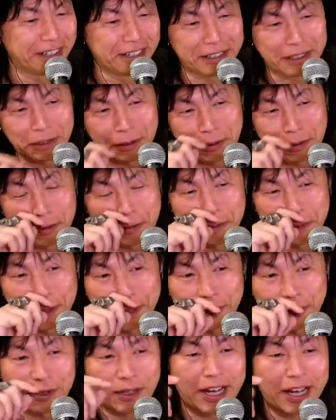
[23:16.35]
けど、もうあ
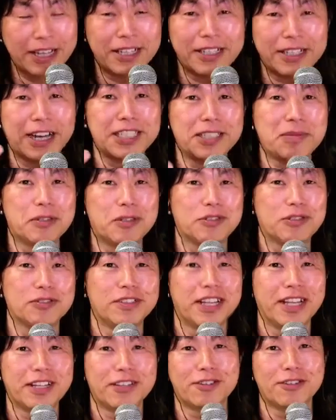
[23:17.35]
の、はい、初める寸
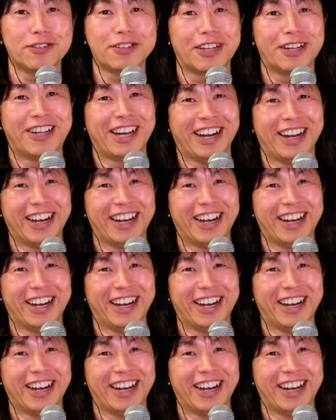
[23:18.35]
前で作ったから、